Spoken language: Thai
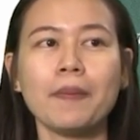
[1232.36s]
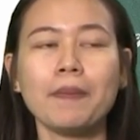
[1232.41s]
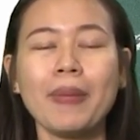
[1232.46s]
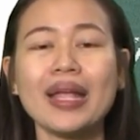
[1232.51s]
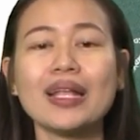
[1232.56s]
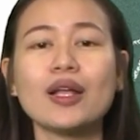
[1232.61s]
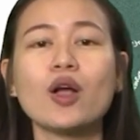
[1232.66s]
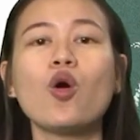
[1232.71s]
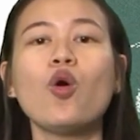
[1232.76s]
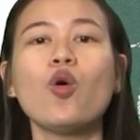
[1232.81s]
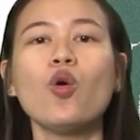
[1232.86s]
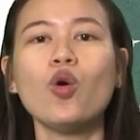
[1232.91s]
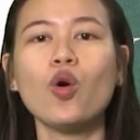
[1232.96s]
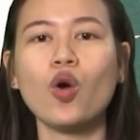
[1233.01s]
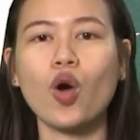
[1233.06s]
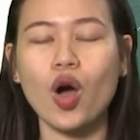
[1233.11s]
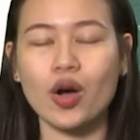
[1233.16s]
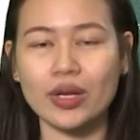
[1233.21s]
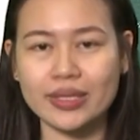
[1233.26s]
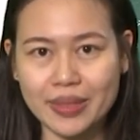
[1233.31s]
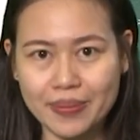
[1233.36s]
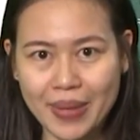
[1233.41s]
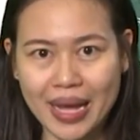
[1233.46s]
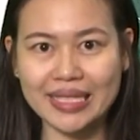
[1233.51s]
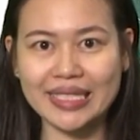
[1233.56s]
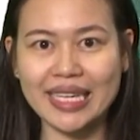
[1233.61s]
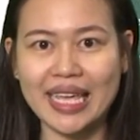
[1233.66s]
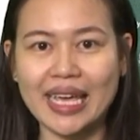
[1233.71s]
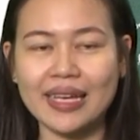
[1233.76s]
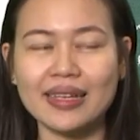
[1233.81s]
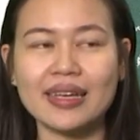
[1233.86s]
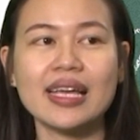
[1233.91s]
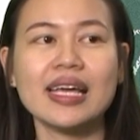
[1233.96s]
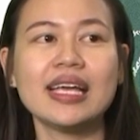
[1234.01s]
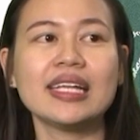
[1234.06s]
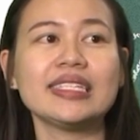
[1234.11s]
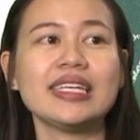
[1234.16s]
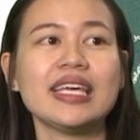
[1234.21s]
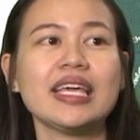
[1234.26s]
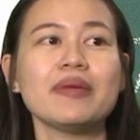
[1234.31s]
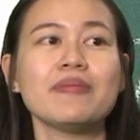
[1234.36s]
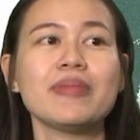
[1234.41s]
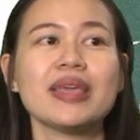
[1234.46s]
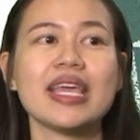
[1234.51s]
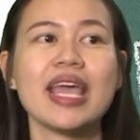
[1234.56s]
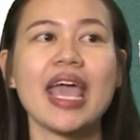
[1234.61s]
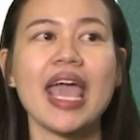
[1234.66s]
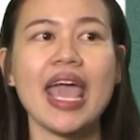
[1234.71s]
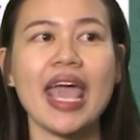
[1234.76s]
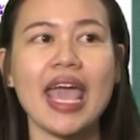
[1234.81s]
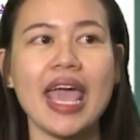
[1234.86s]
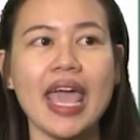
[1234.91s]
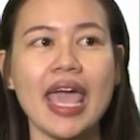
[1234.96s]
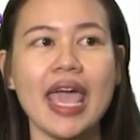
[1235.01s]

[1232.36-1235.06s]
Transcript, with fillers: เป็นคู่ของสมาชิกที่มี A